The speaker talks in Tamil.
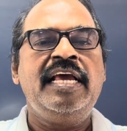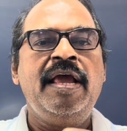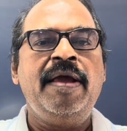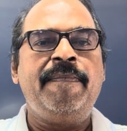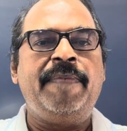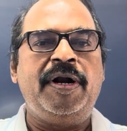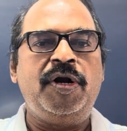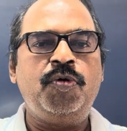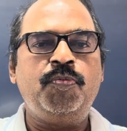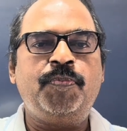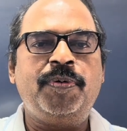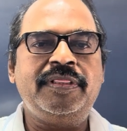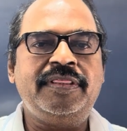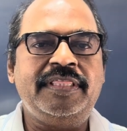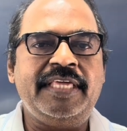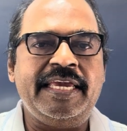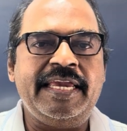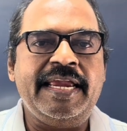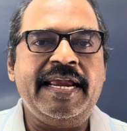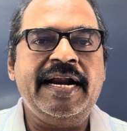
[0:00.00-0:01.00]
இப்போ
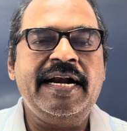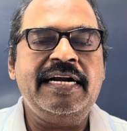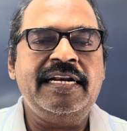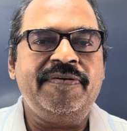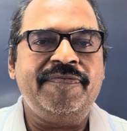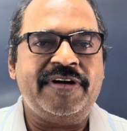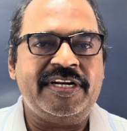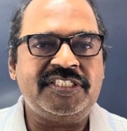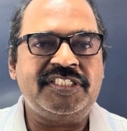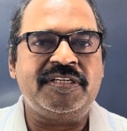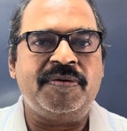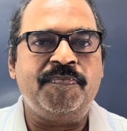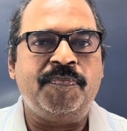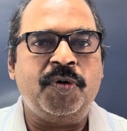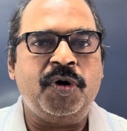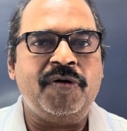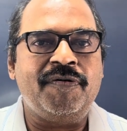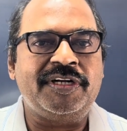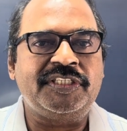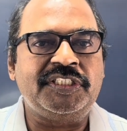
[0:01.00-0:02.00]
முப்பத்தி ஏழு வருஷம்
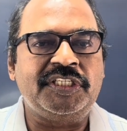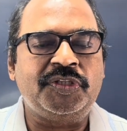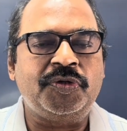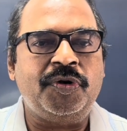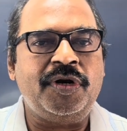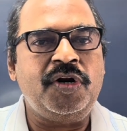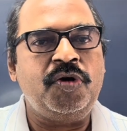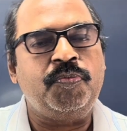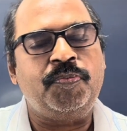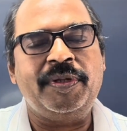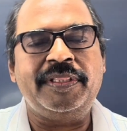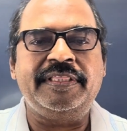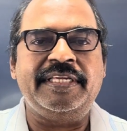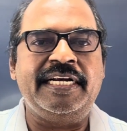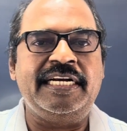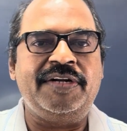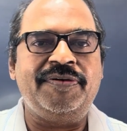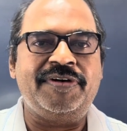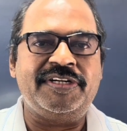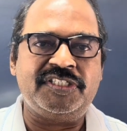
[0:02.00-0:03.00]
போன வருஷத்தோடு முப்பத்தி
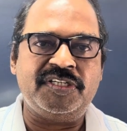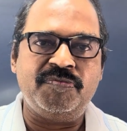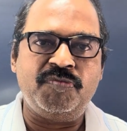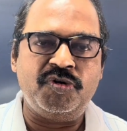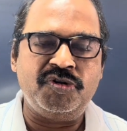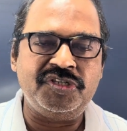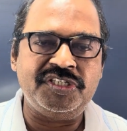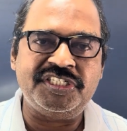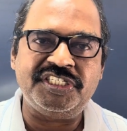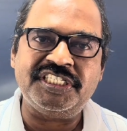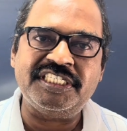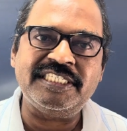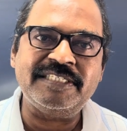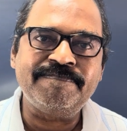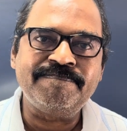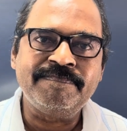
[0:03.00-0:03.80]
எட்டு வருஷம் முடிஞ்சிருச்சு